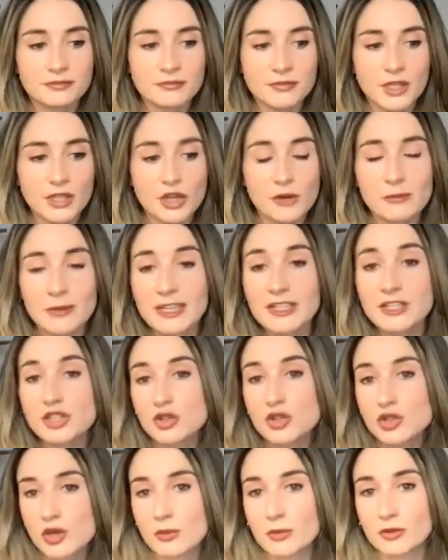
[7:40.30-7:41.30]
il y a plein de
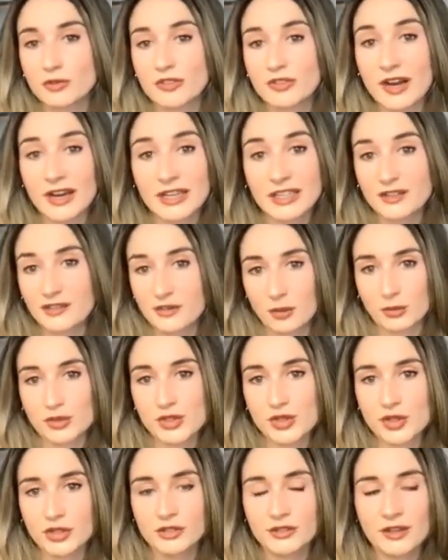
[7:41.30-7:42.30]
choses qu'on peut faire qui
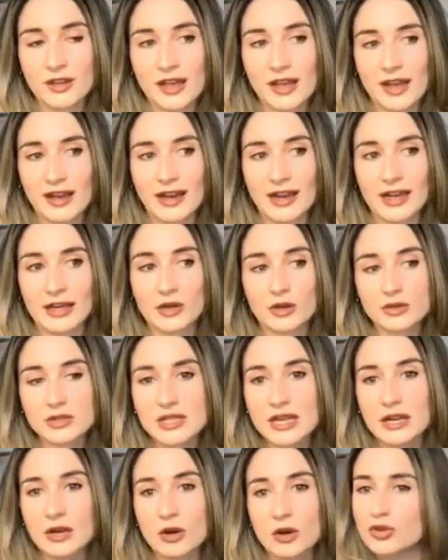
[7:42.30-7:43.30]
fonctionnent à cause
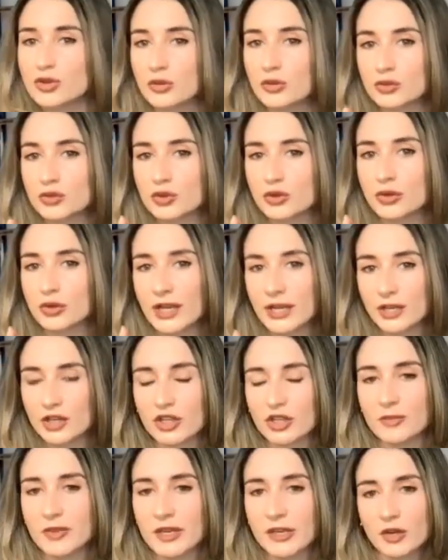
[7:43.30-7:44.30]
de la conjoncture
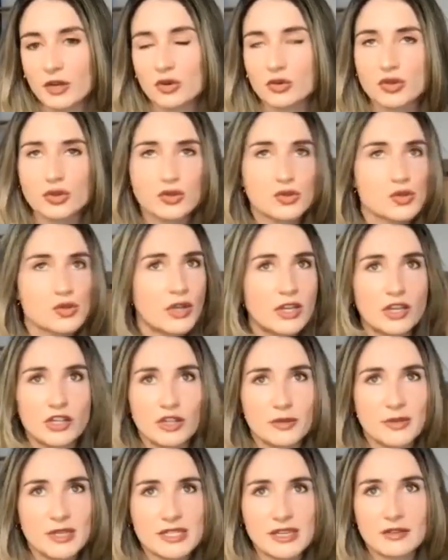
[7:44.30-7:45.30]
économique. Conjoncture
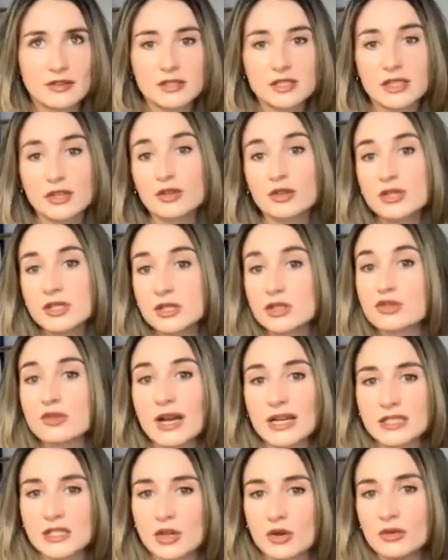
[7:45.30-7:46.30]
économique, ça veut dire une
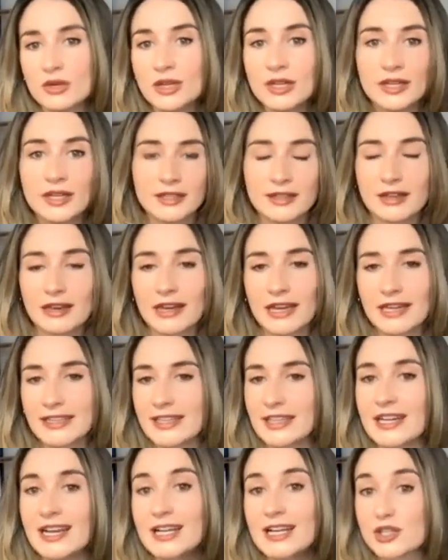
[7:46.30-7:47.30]
situation dans
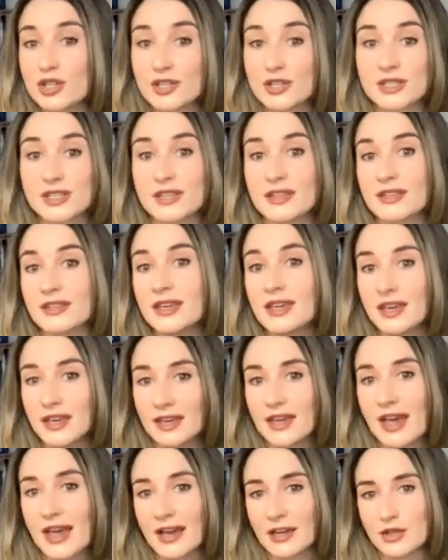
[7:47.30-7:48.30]
laquelle la société
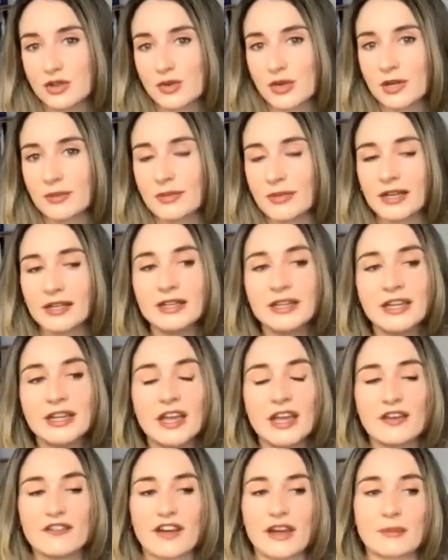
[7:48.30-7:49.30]
est actuellement.
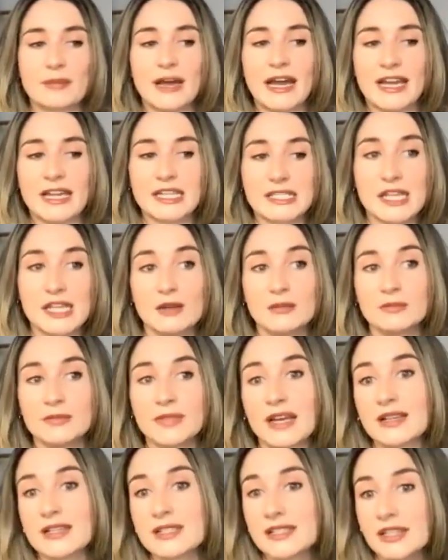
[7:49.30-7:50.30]
Fait que, par exemple,
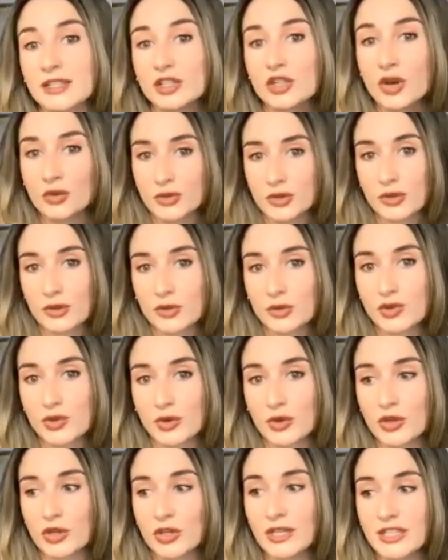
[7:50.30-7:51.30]
dans cette
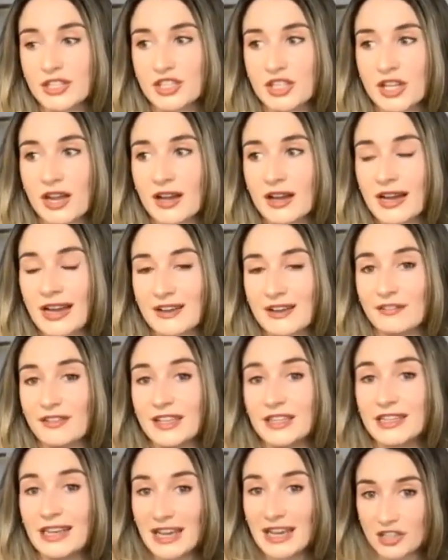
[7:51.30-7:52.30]
conjoncture-là, les gens
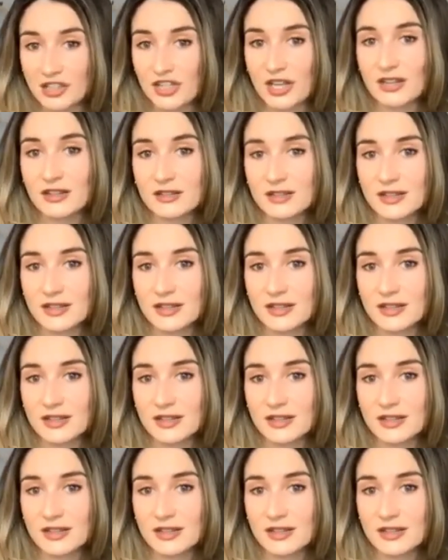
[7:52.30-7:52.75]
avaient de l'argent,